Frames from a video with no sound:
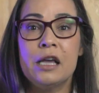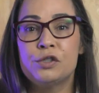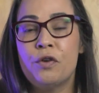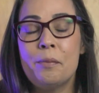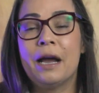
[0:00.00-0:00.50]

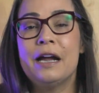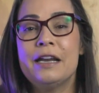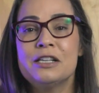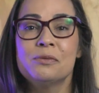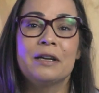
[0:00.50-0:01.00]
Esse foi o
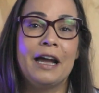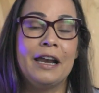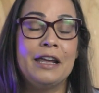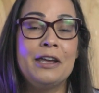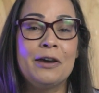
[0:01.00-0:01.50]
mecanismo que
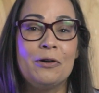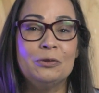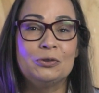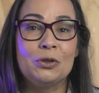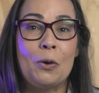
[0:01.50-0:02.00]
ela
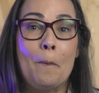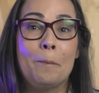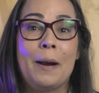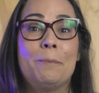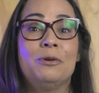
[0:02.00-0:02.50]
encontrou
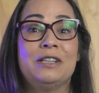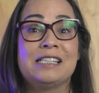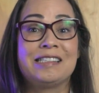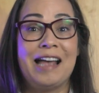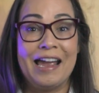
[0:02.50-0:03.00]
para poder
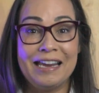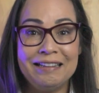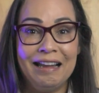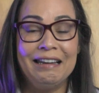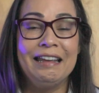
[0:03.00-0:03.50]
sair
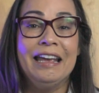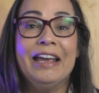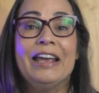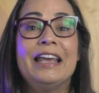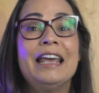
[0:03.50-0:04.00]
dali
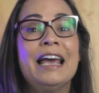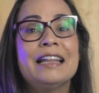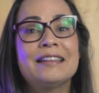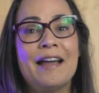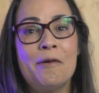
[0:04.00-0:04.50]
ir
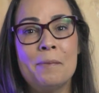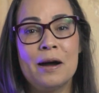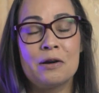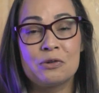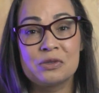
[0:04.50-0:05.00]
até o
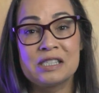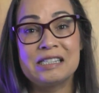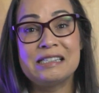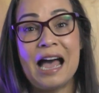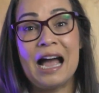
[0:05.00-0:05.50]
banco
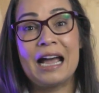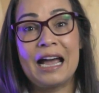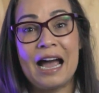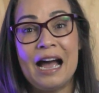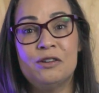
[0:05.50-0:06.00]

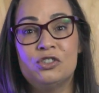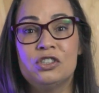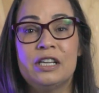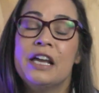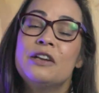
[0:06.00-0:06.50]
sacar o
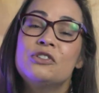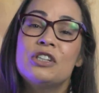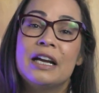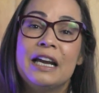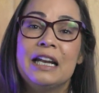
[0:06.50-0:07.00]
dinheiro,
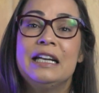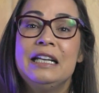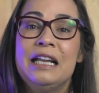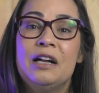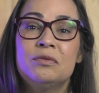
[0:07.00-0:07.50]
já que ela
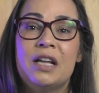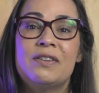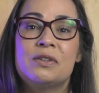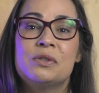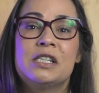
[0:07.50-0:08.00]
não
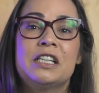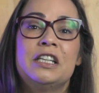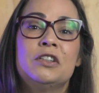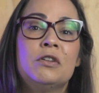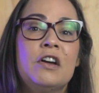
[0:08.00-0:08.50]
estava
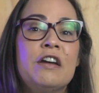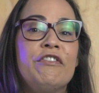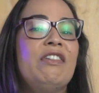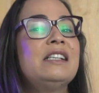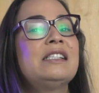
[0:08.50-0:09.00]
conseguindo
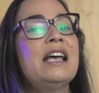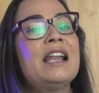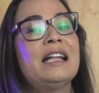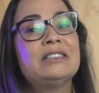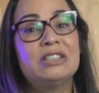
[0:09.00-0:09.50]

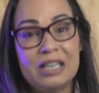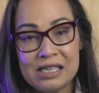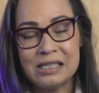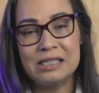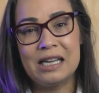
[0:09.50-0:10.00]
fazer a
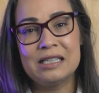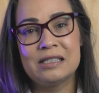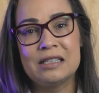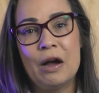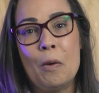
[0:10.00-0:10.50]

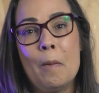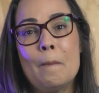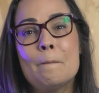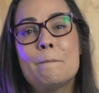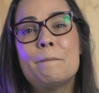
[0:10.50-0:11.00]
transação
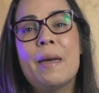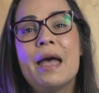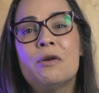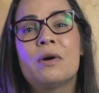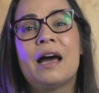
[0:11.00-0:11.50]

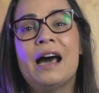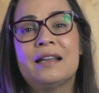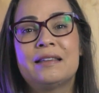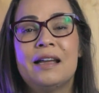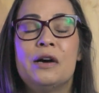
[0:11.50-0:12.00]
pelo
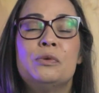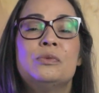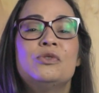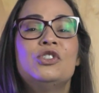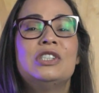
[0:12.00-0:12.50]

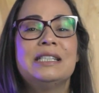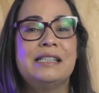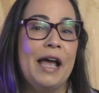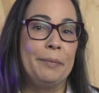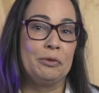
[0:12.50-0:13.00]
cartão de
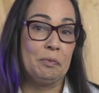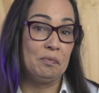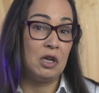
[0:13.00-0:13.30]
débito.